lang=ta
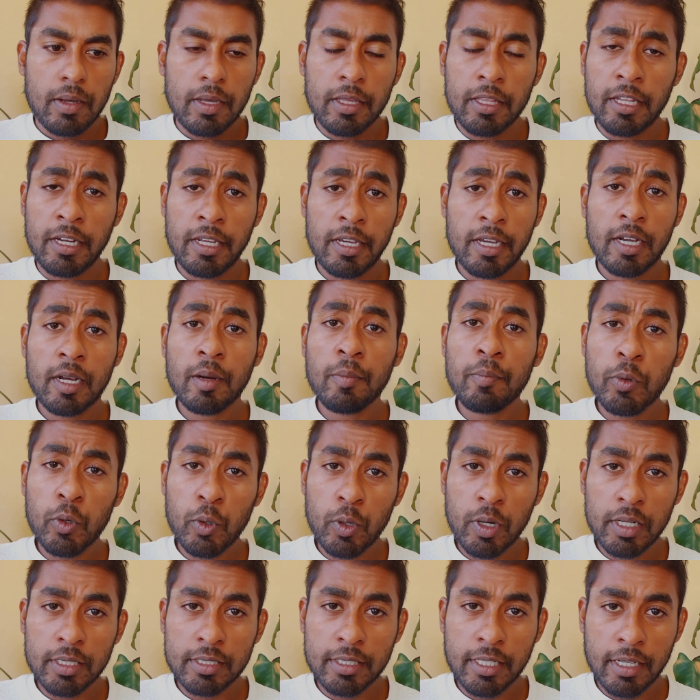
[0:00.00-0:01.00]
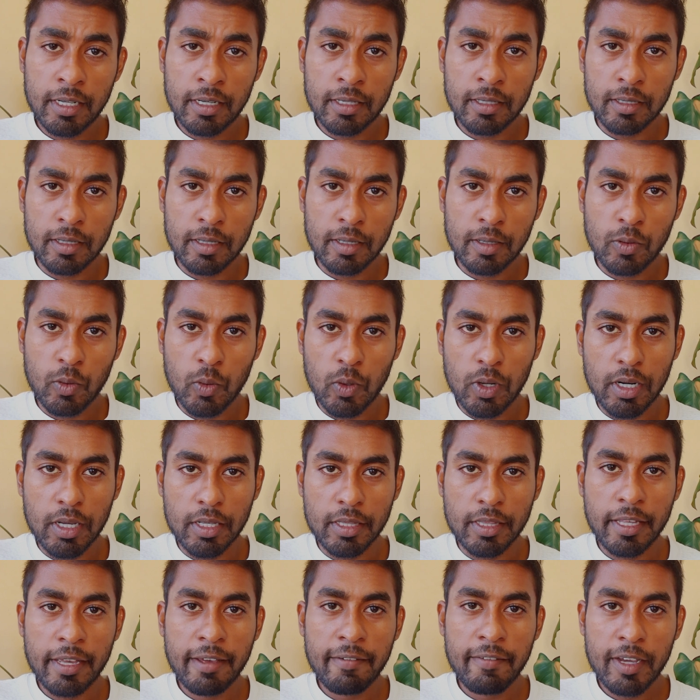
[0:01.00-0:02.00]
இதை நீங்கள் கம்ப்யூட்டரில் செய்கிறதுக்கு
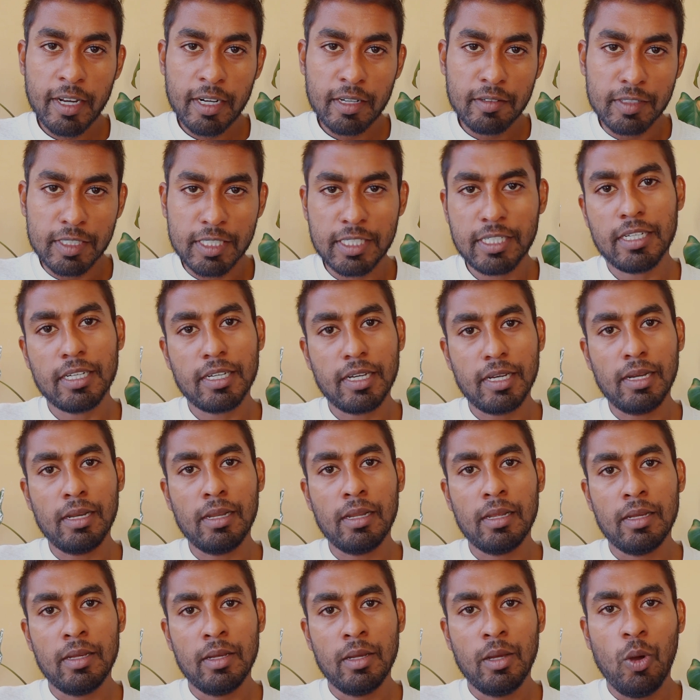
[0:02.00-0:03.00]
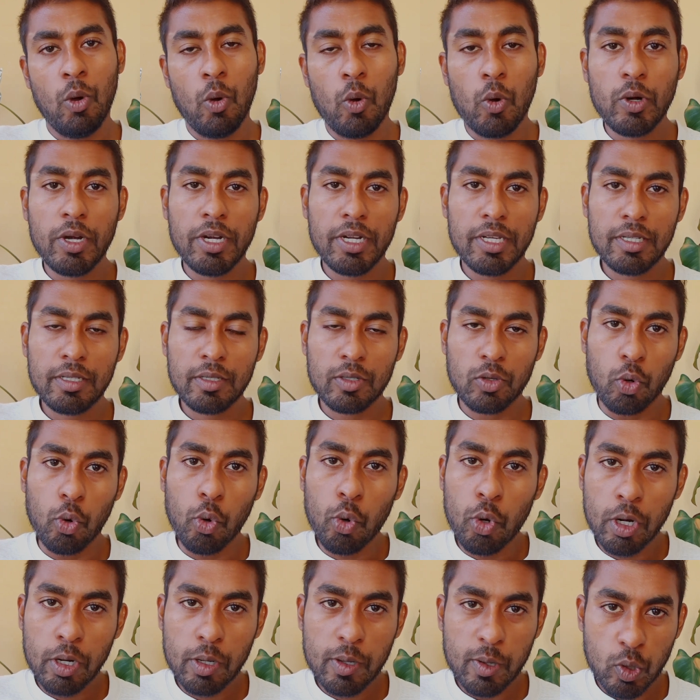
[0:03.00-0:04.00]
உங்களுக்கு தேவையான விஷயங்கள் ஒன்று
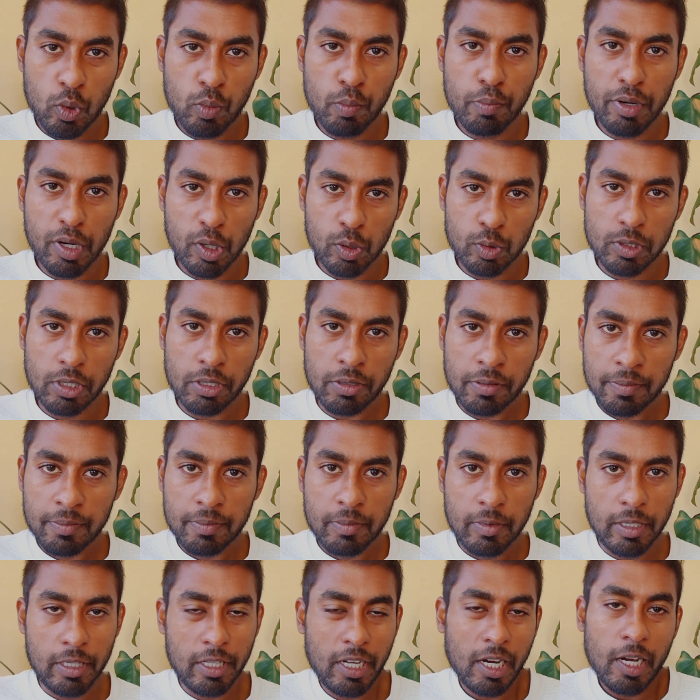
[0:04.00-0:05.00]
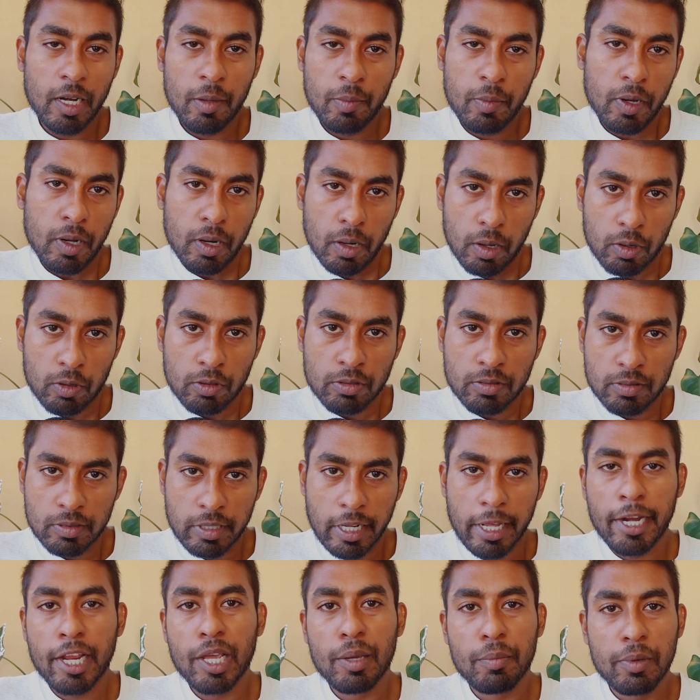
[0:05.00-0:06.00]
கூகுள் க்ரோம் ப்ரௌசர் இது கண்டிப்பாக இருக்கணும்
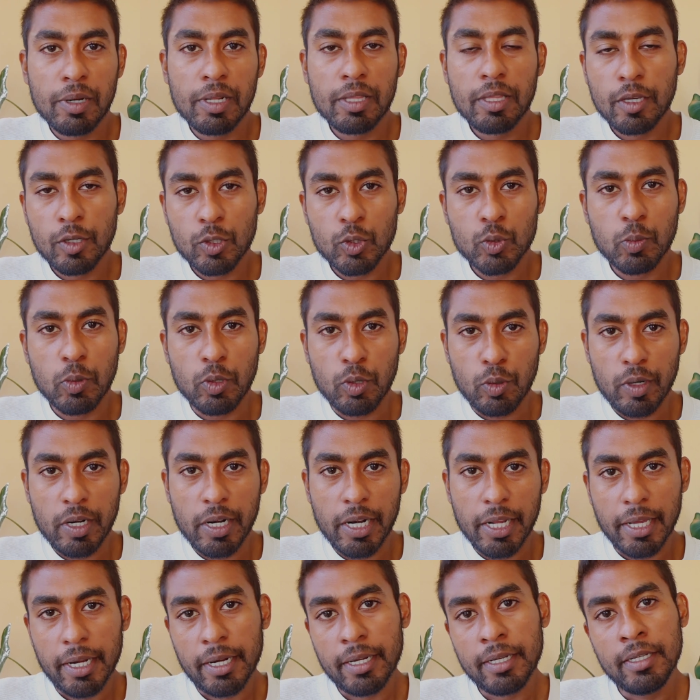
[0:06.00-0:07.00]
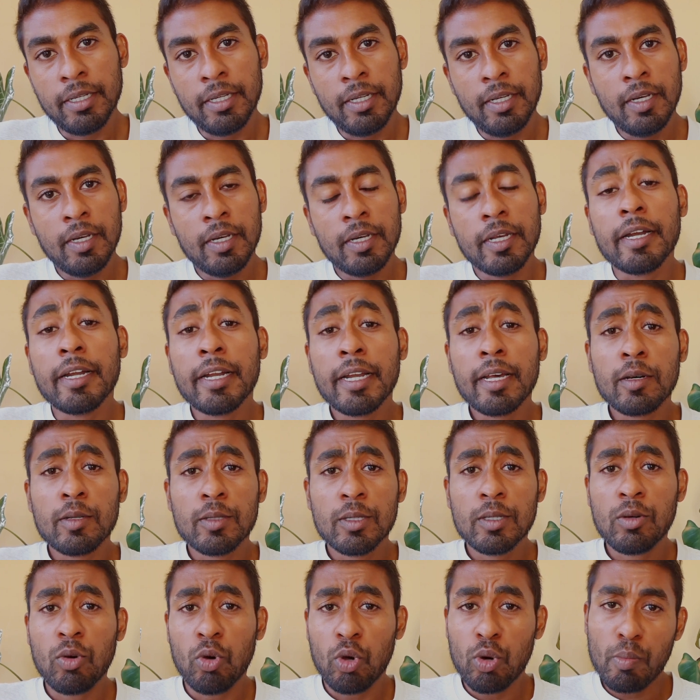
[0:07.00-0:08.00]
நிறைய பேர் தான் யூஸ் பண்ணுவோன்னு நினைக்கிறேன்
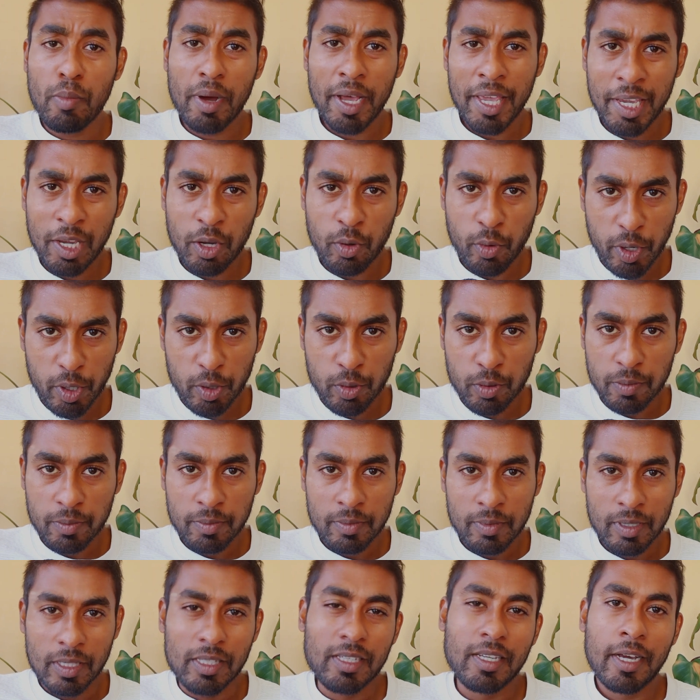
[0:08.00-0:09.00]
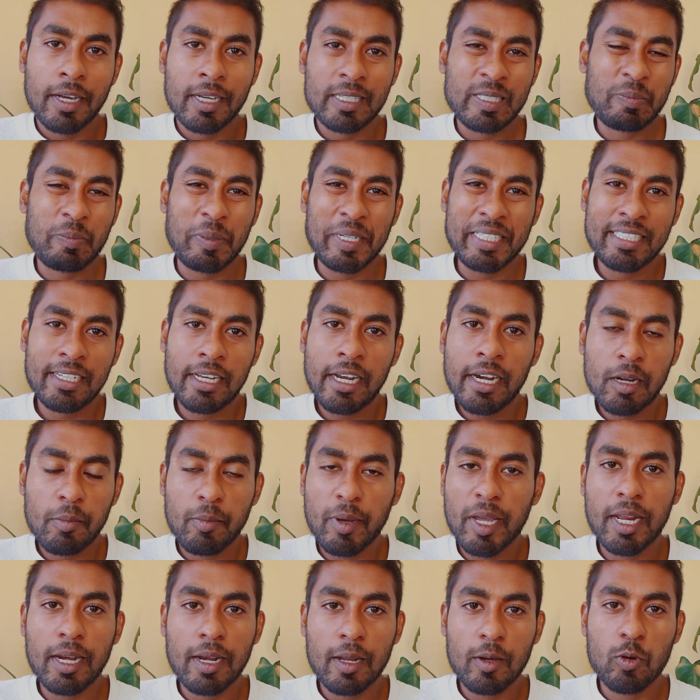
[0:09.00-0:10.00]
ரெண்டாவது ஒரு மைக் வேணும் இதுக்காக ஸ்பெஷலான
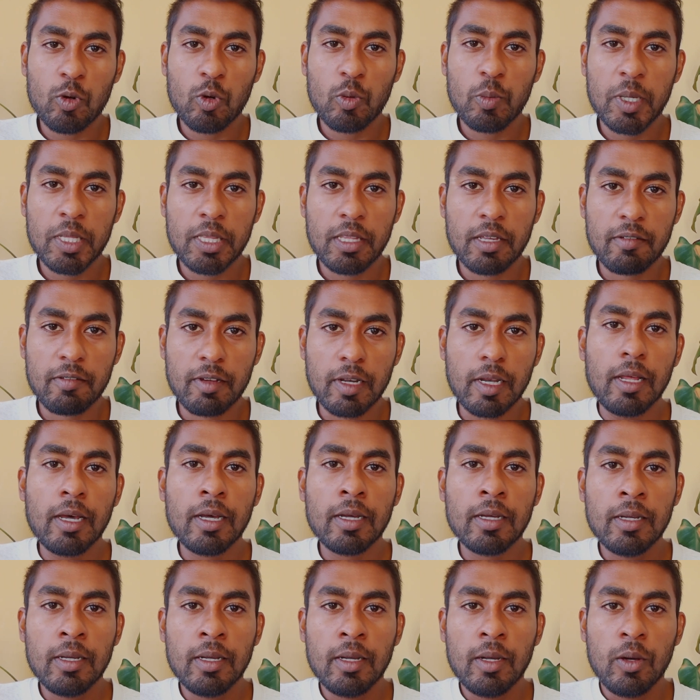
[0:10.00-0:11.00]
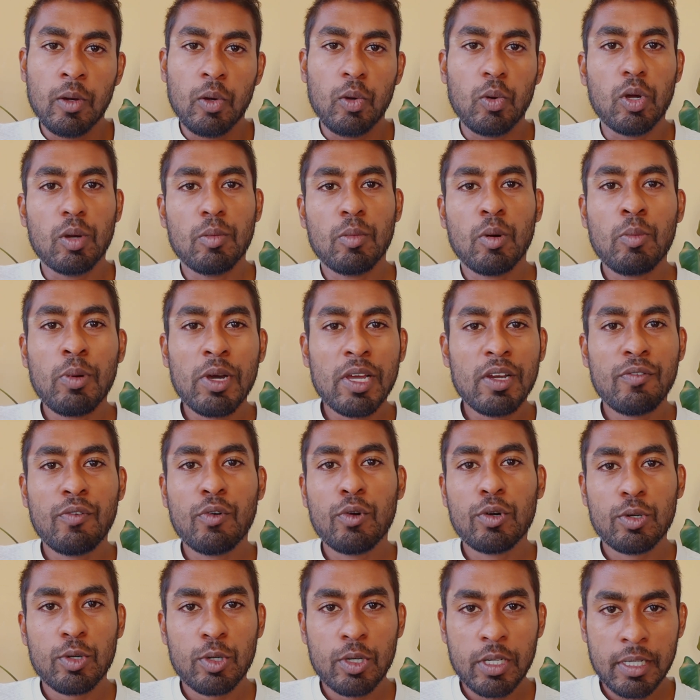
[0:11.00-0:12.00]
மைக்லாம் ஒன்றுமே தேவையில்லை உங்கள் மொபைல்
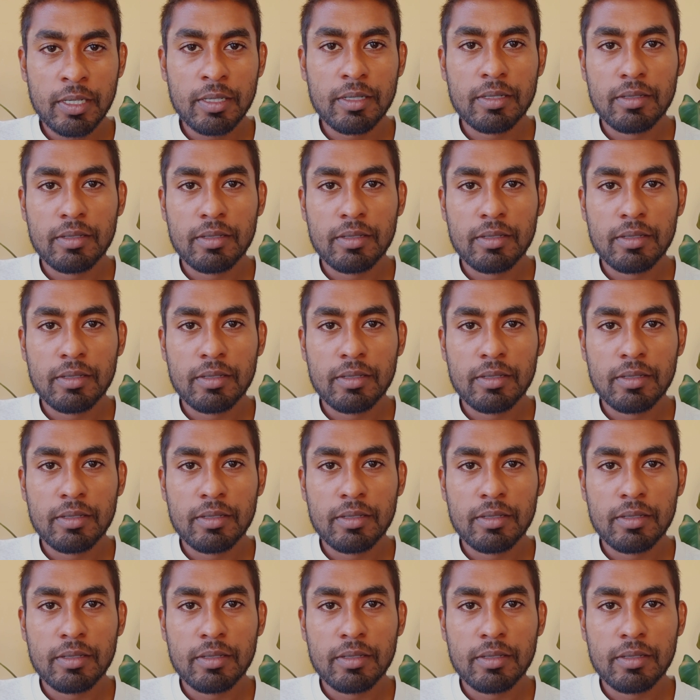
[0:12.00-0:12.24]
ஃபோனோட